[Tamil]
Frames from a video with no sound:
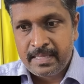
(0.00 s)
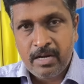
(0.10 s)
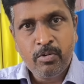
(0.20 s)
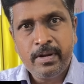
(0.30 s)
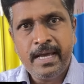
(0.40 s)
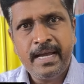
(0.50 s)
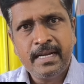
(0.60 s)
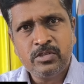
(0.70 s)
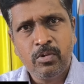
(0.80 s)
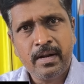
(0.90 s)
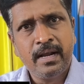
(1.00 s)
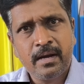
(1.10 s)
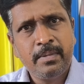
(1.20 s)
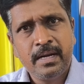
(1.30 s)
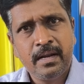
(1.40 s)
தென்கொரியா என்ன
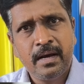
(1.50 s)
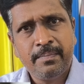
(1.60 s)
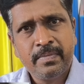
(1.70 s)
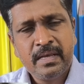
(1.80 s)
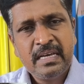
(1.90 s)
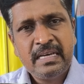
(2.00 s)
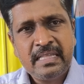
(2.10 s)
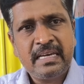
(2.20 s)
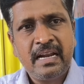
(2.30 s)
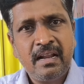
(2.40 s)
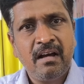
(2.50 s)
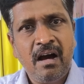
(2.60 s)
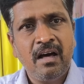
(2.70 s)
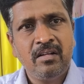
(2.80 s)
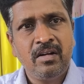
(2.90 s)
சொல்கிறாங்க அப்படின்னா இதுக்கெல்லாம்
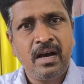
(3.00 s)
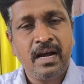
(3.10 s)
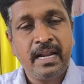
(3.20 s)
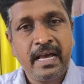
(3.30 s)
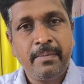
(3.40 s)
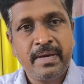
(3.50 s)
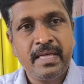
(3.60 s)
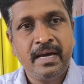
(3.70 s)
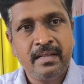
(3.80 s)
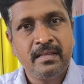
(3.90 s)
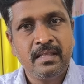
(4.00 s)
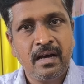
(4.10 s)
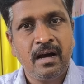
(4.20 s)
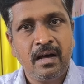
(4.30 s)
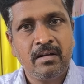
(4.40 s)
காரணம் நாங்கள் அன்றைக்கி அமைதியாக இருந்து
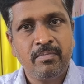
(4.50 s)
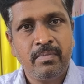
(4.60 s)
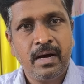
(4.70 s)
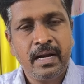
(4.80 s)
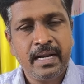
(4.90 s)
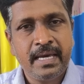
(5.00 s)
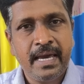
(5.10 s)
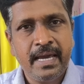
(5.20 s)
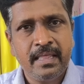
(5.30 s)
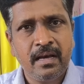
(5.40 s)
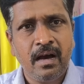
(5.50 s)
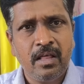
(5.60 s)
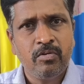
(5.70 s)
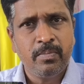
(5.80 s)
தான் காரணம் அன்றைக்கே எதுக்காவது ஒரு